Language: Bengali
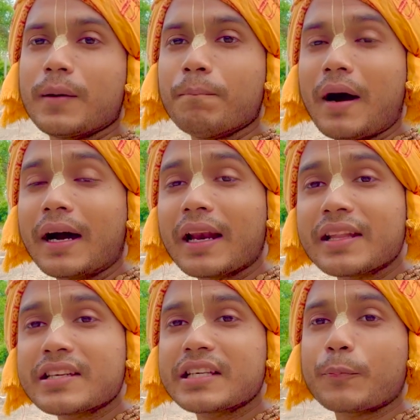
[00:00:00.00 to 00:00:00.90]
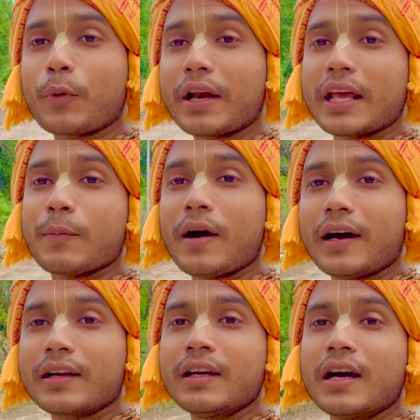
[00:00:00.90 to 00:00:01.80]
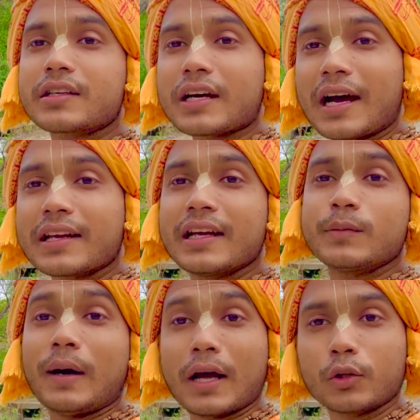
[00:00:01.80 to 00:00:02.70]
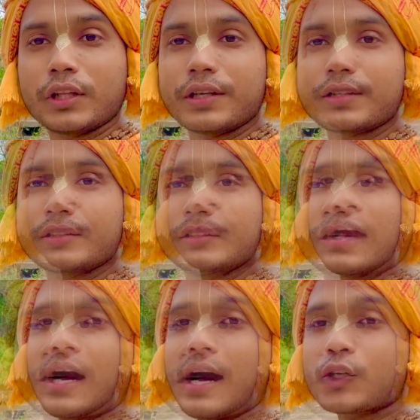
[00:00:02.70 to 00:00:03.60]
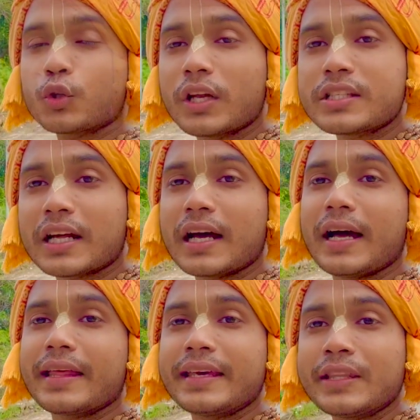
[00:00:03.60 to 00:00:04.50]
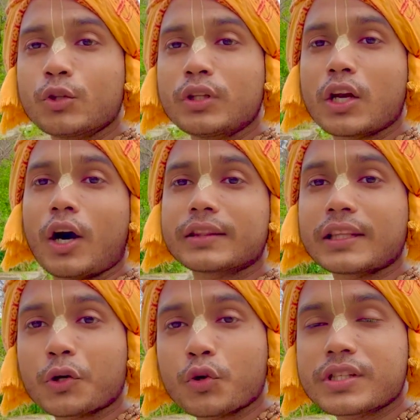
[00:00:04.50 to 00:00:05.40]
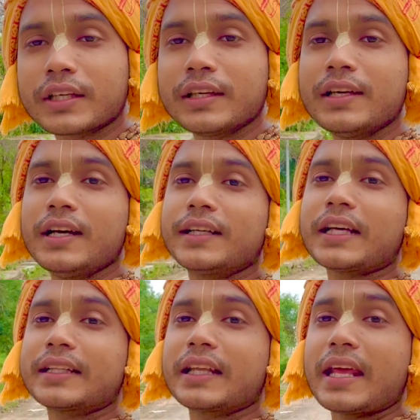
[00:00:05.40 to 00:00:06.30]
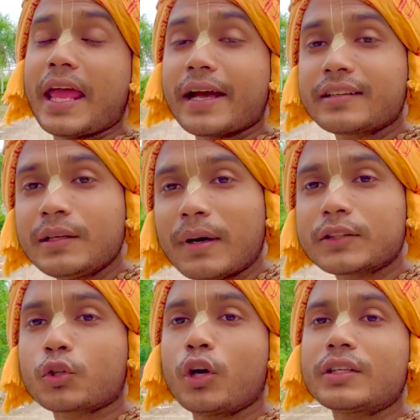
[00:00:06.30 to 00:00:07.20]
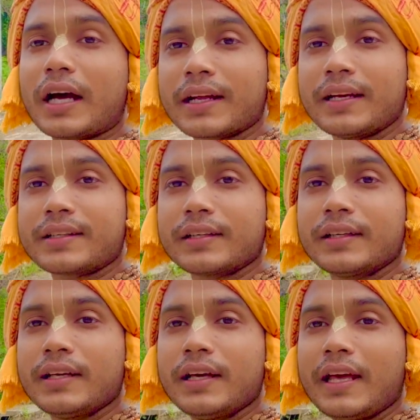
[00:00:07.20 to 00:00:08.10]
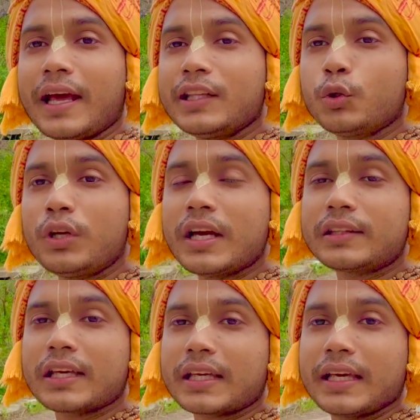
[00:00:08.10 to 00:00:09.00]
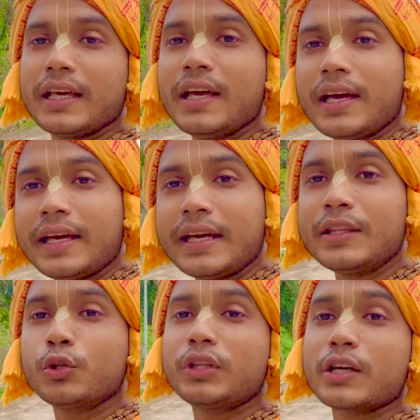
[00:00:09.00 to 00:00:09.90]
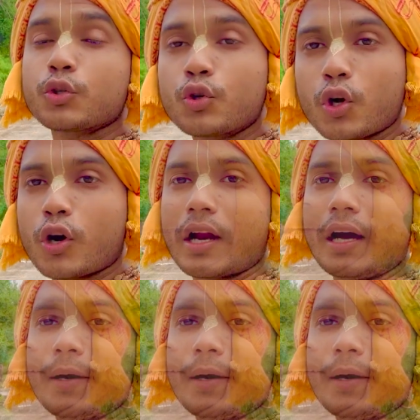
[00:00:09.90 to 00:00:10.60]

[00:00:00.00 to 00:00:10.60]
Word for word: বাংলাদেশের পরে এবার টার্গেট ভারতের আসলে যারা হিন্দুদের হত্যা করছে তাদের একটি মাত্রই টার্গেট এই দুনিয়া থেকে হিন্দুদের শূন্য করা